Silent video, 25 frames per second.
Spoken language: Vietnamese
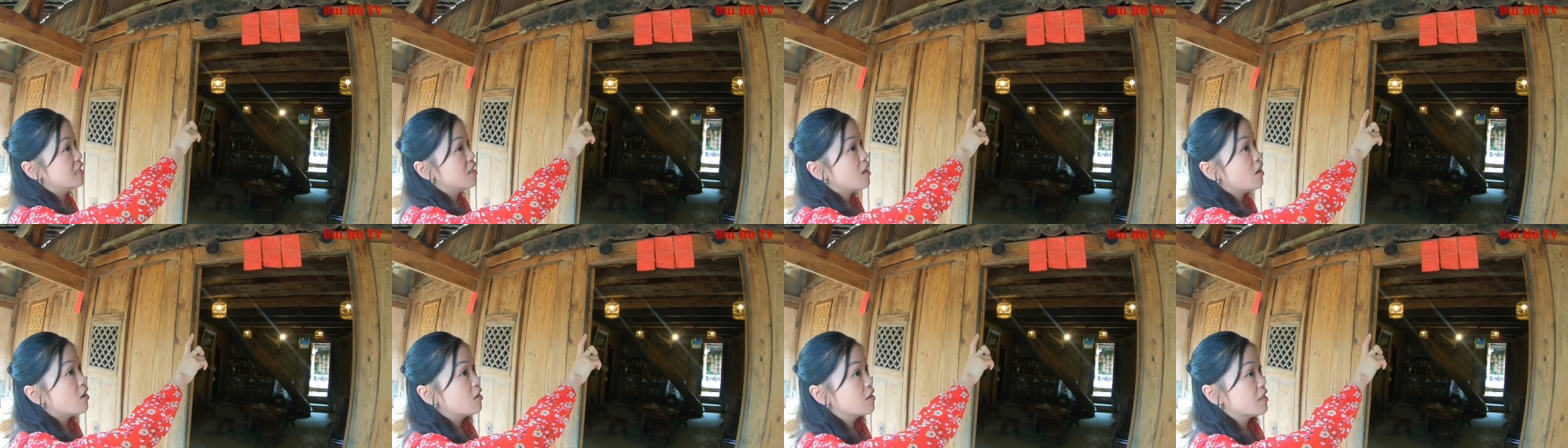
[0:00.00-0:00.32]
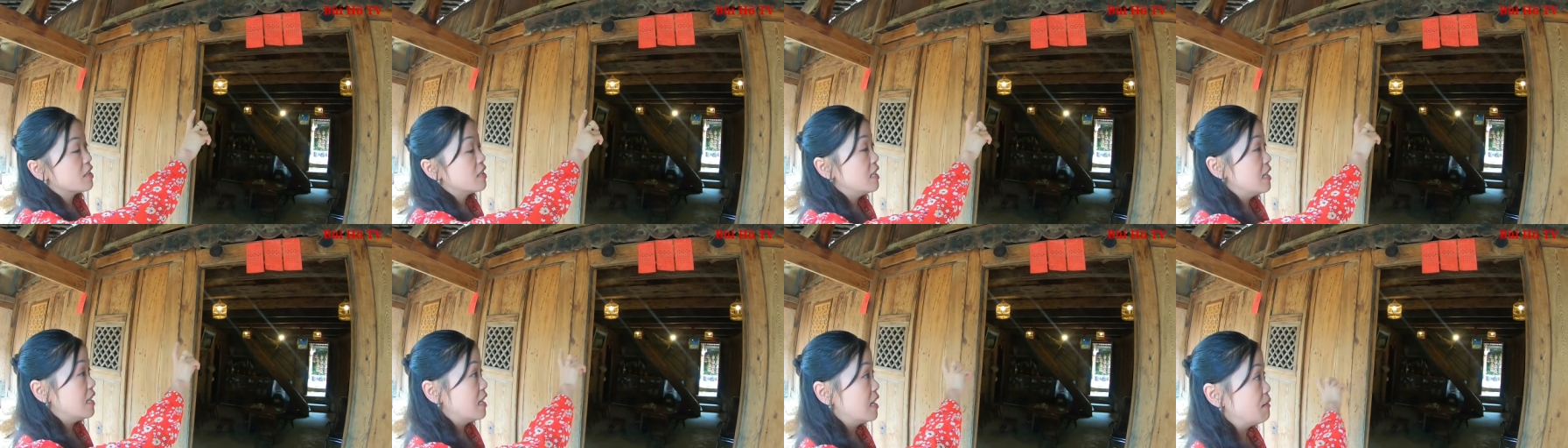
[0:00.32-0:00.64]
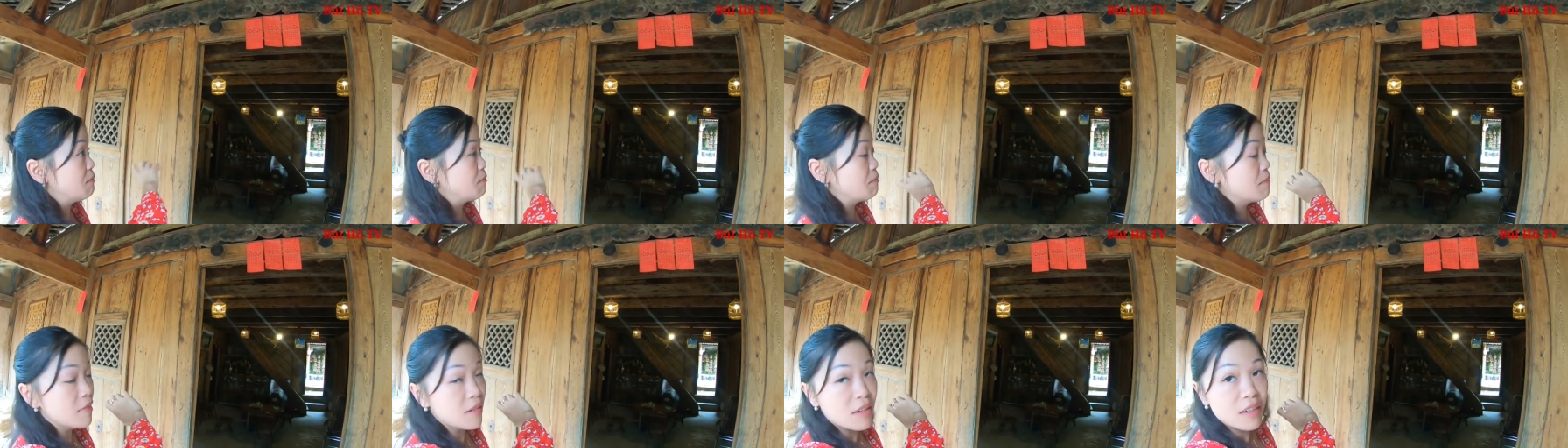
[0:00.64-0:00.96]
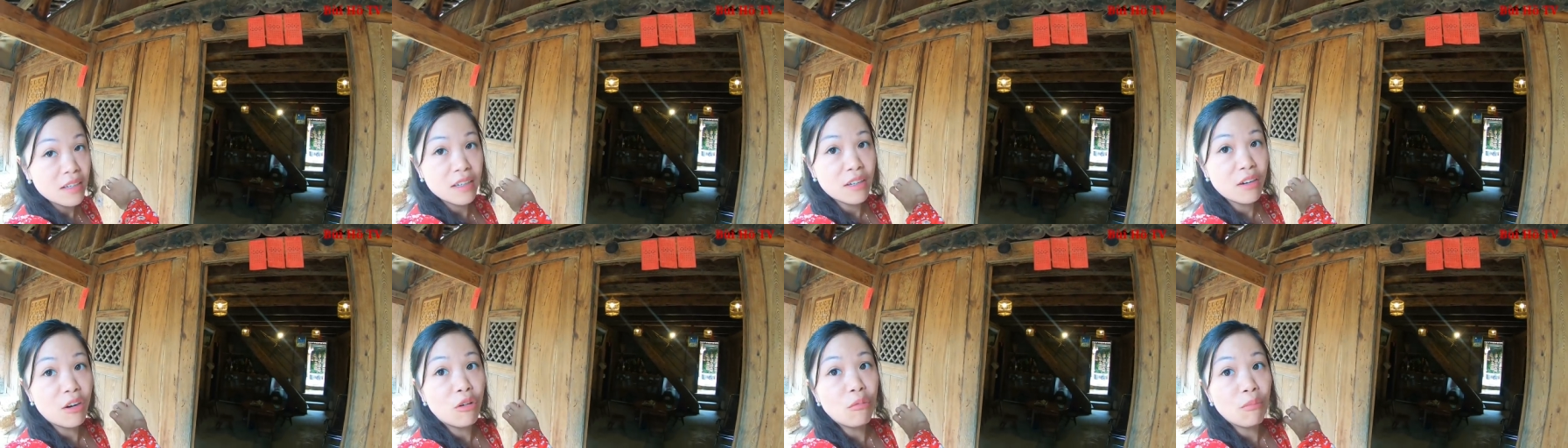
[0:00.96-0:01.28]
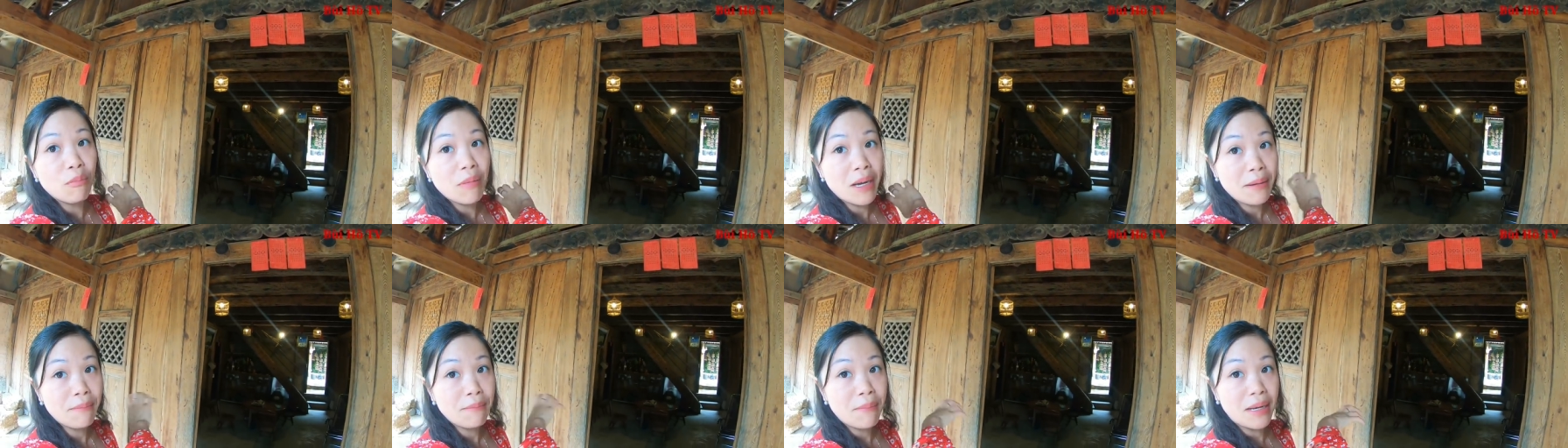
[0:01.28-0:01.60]
giấy đỏ này là
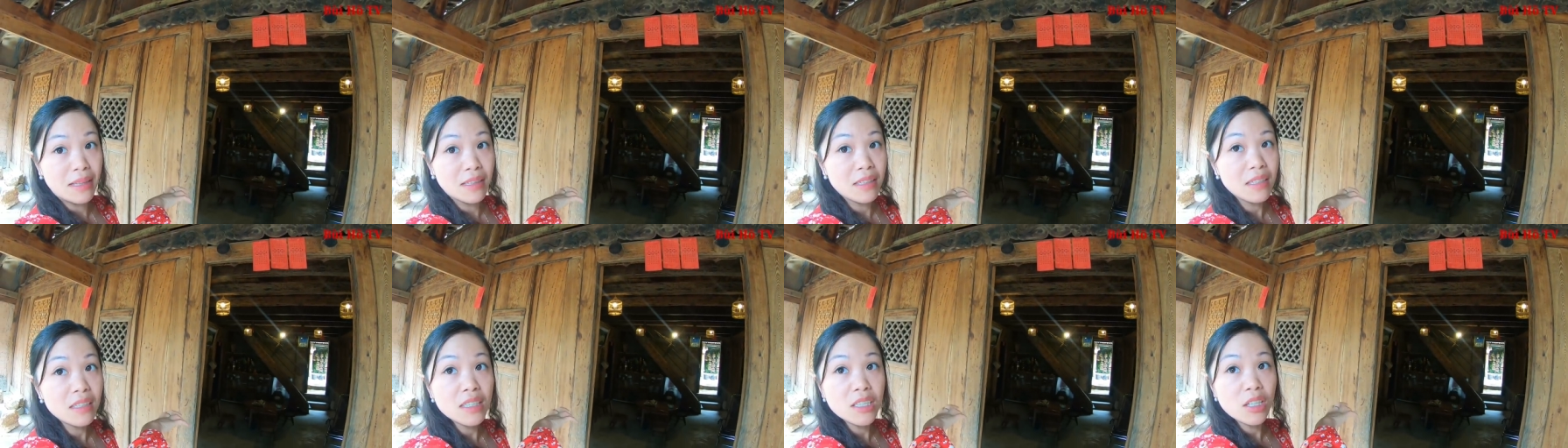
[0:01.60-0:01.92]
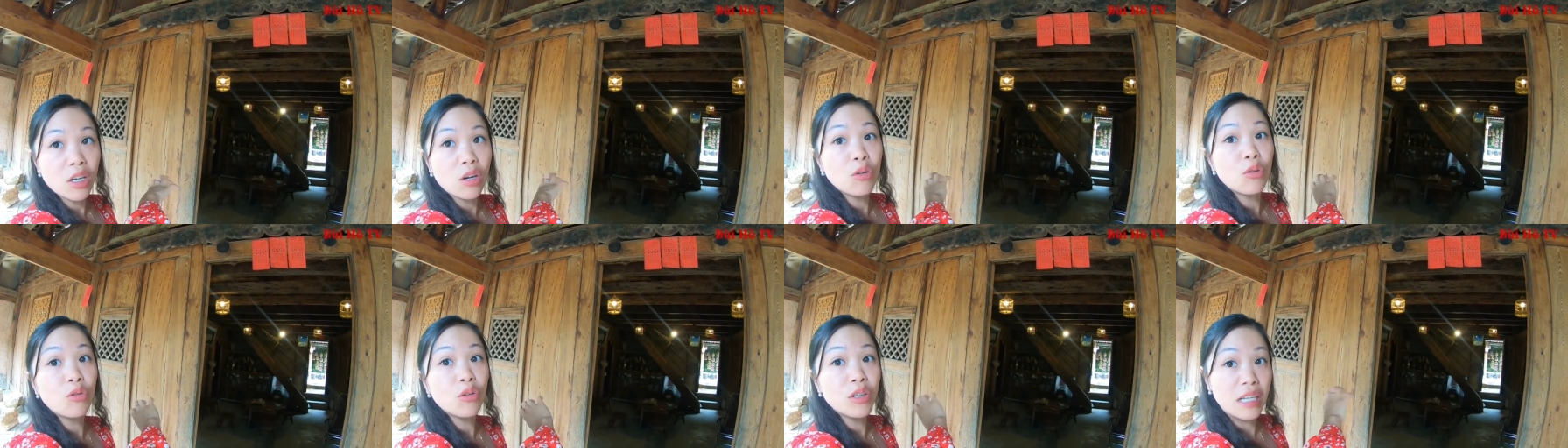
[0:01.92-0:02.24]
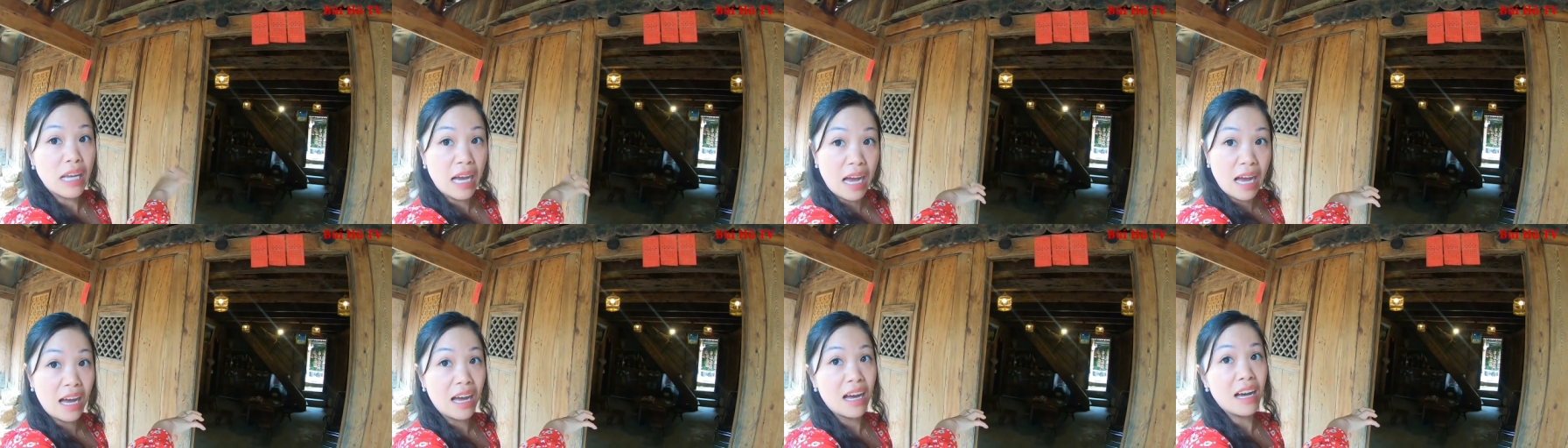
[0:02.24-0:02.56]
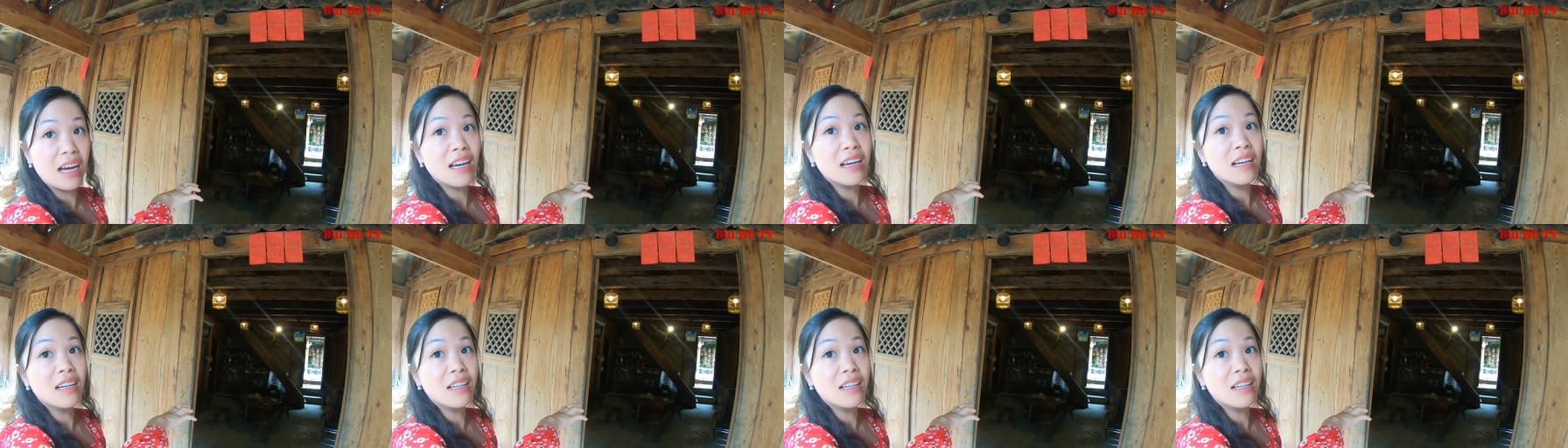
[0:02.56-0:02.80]
cầu may mắn cho ngôi nhà.